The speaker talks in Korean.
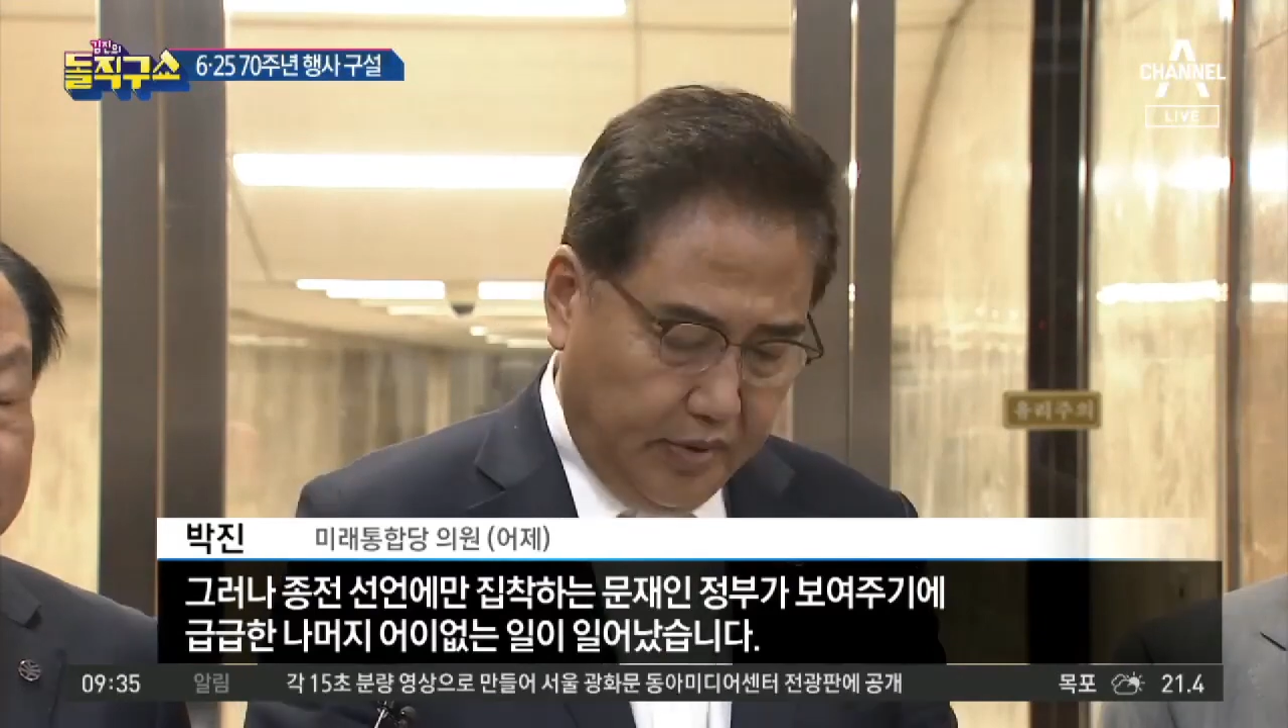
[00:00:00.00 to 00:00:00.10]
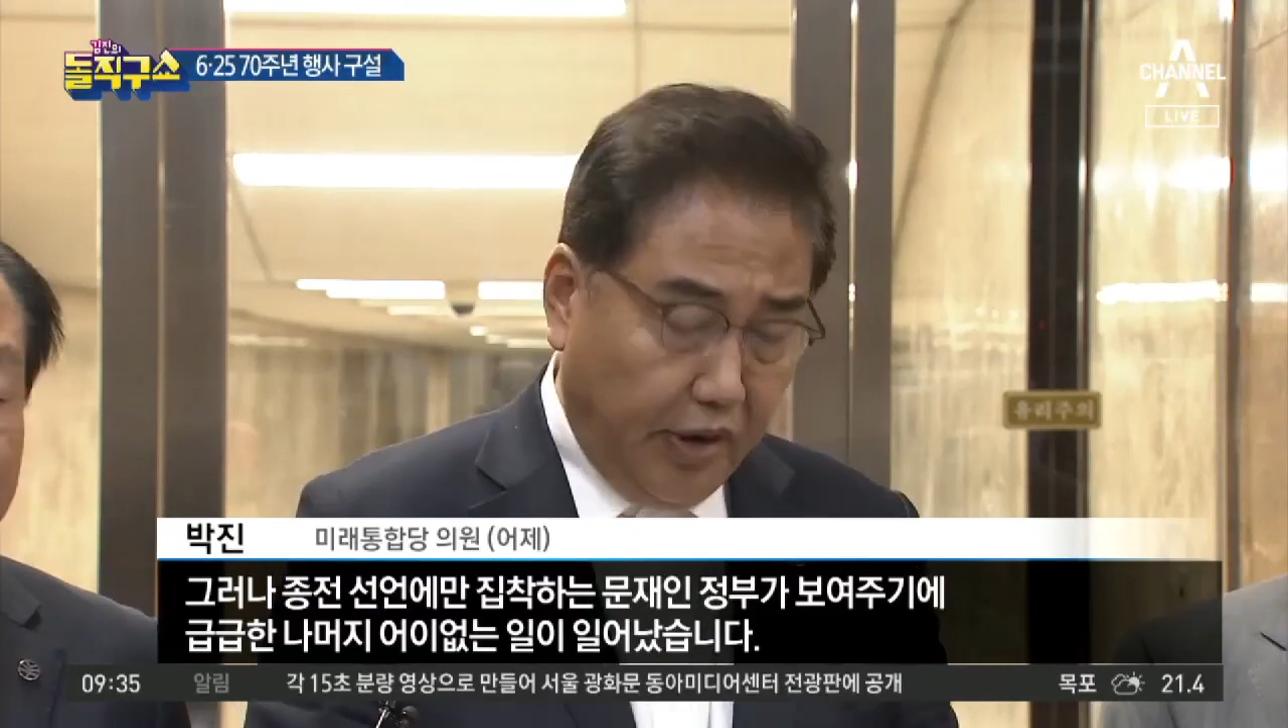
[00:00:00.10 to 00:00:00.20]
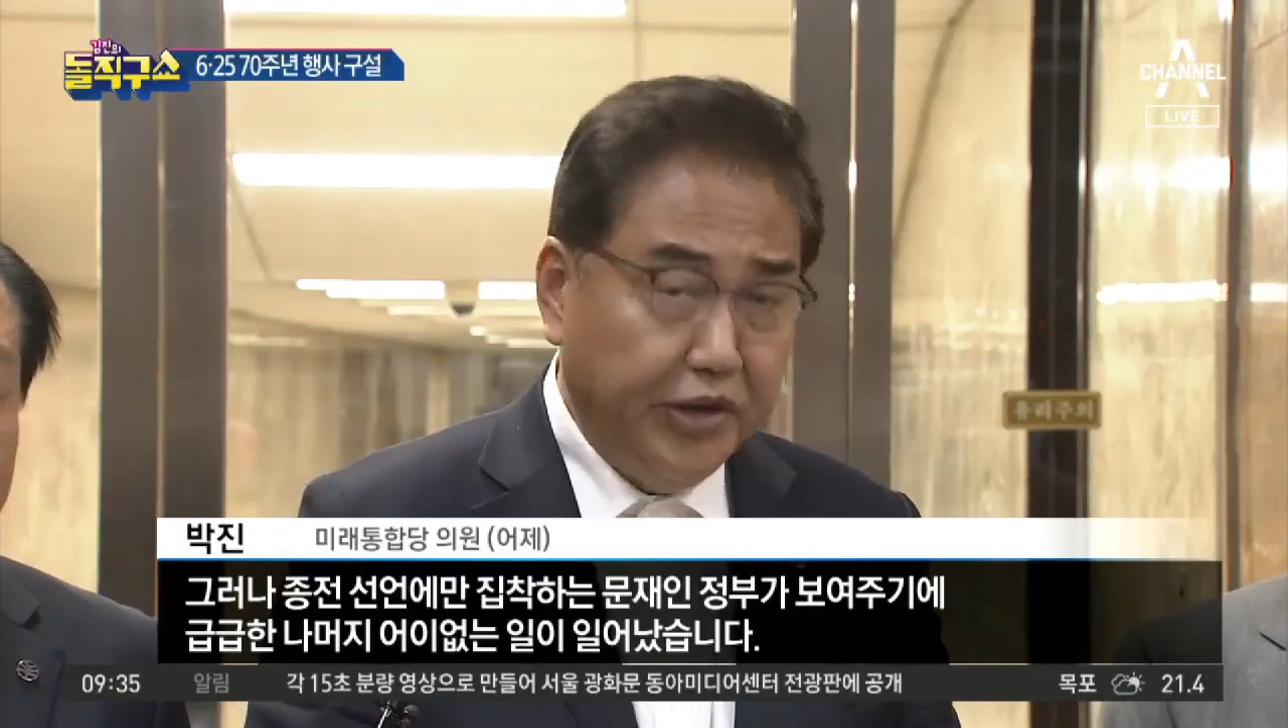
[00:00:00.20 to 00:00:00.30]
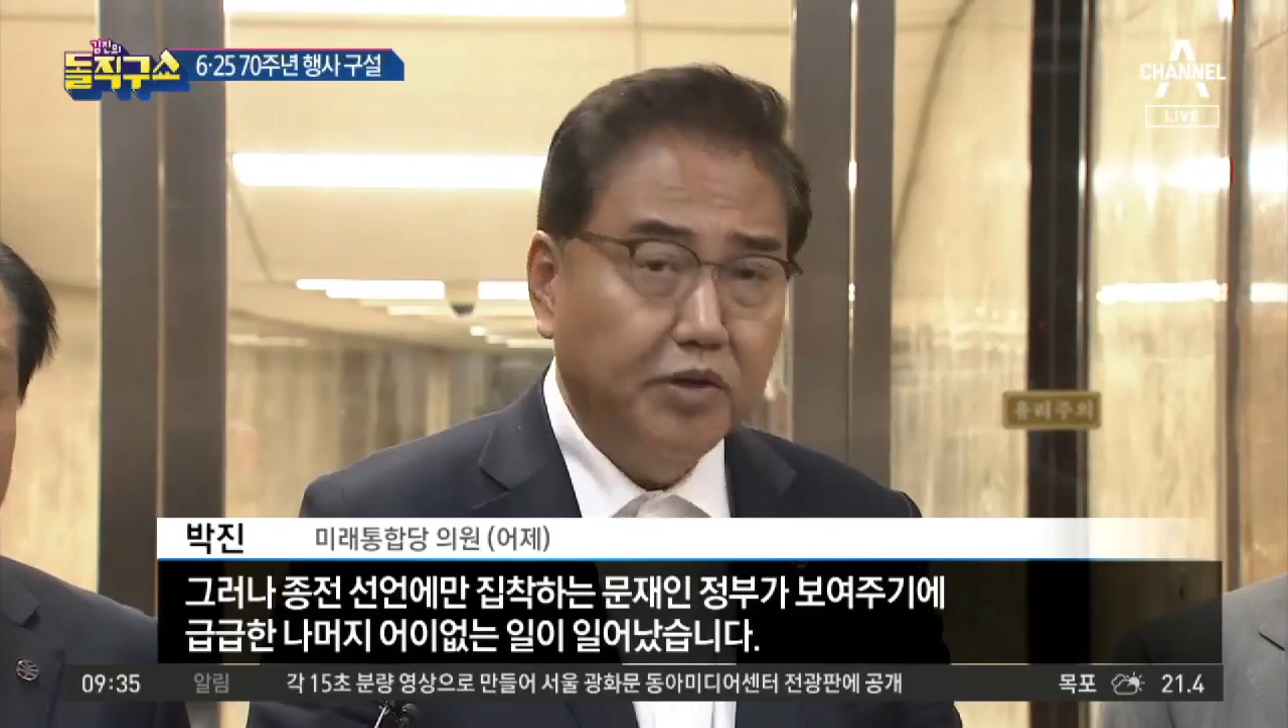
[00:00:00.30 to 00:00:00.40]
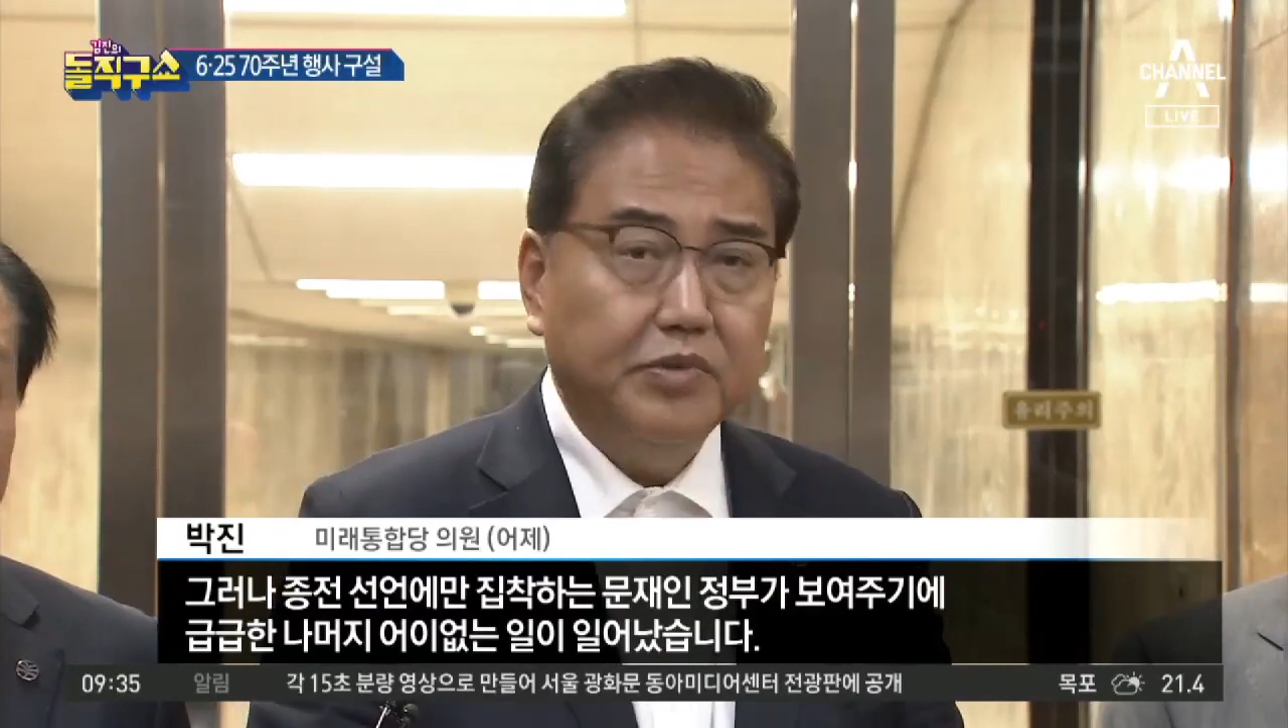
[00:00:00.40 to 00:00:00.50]

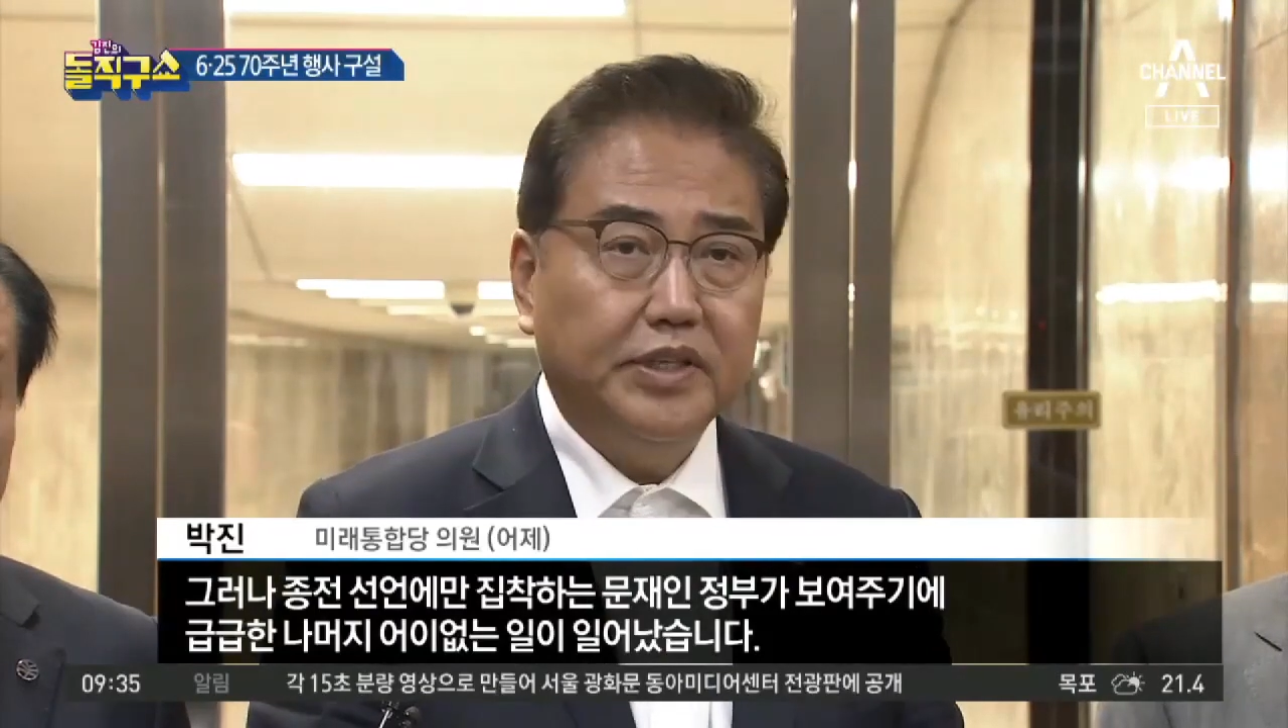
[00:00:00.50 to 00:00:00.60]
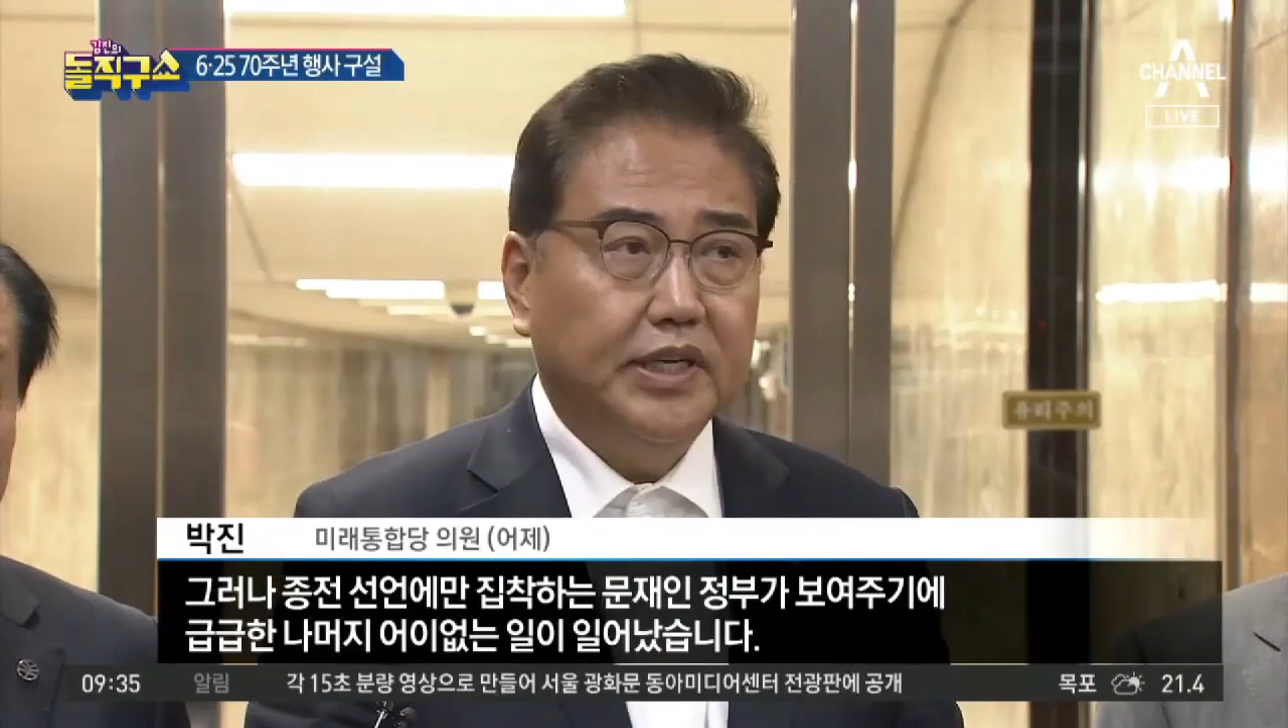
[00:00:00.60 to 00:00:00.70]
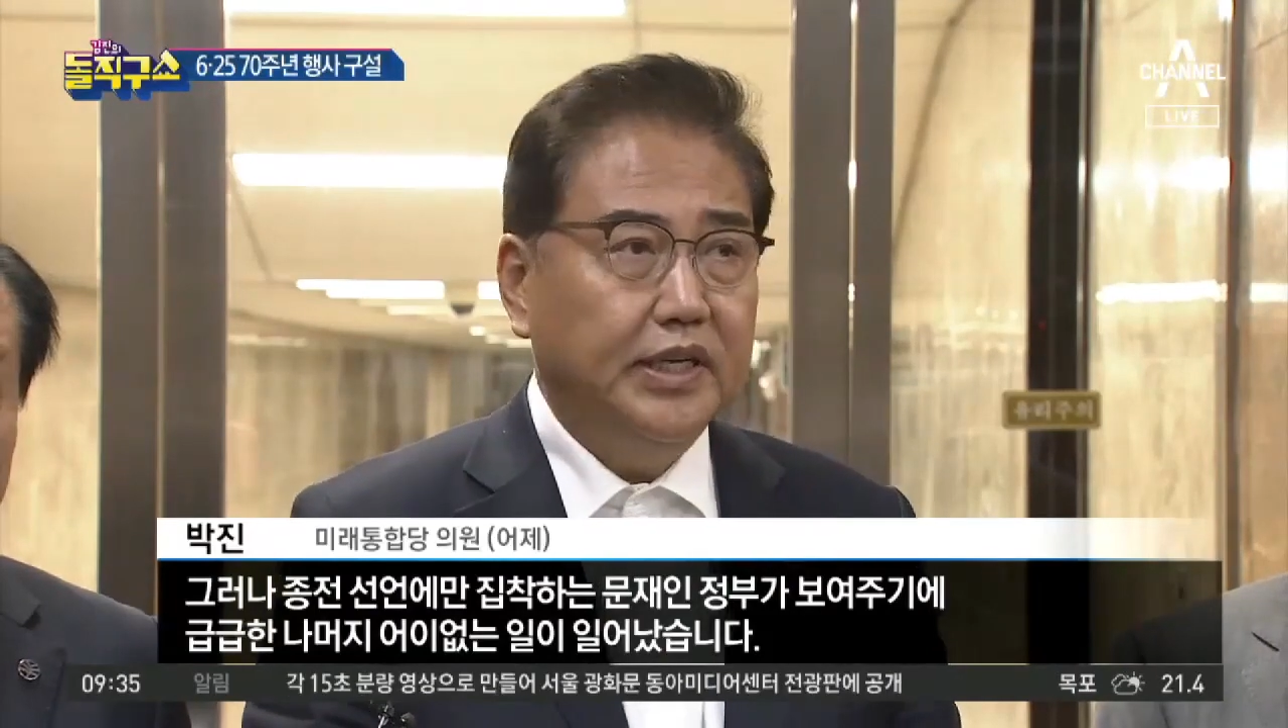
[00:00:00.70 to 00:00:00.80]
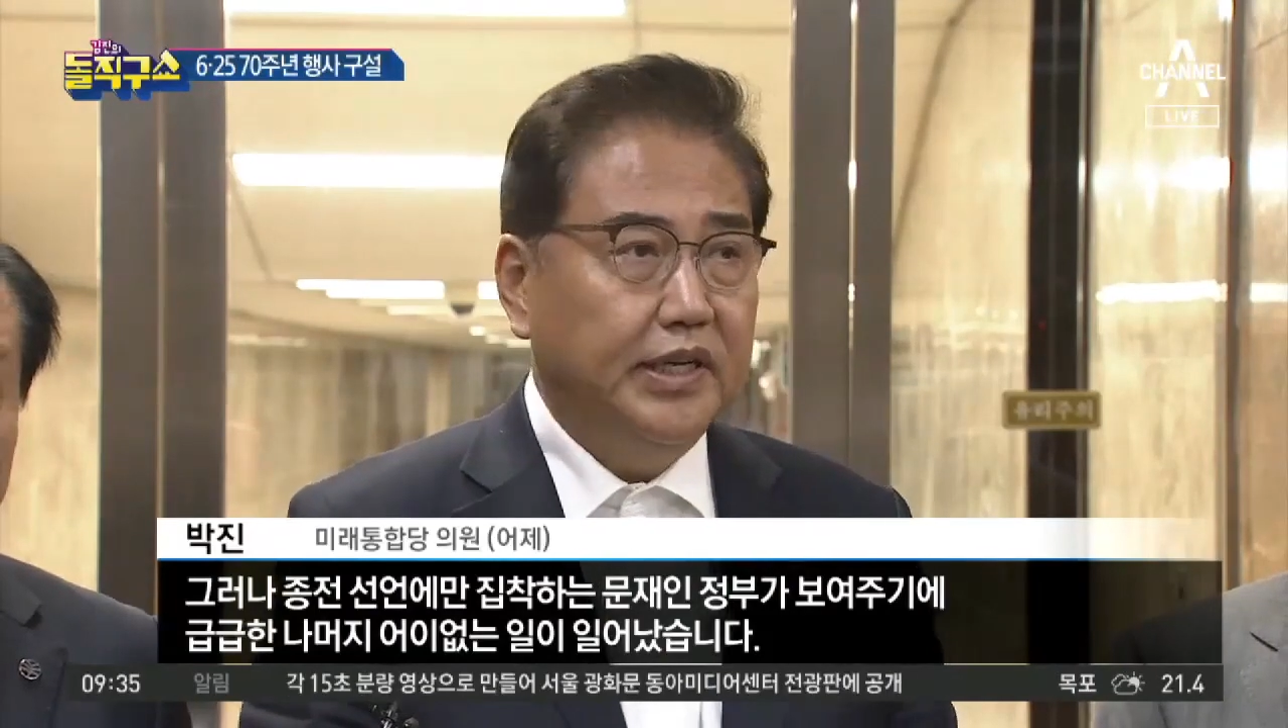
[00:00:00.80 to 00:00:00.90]
어이없는 일이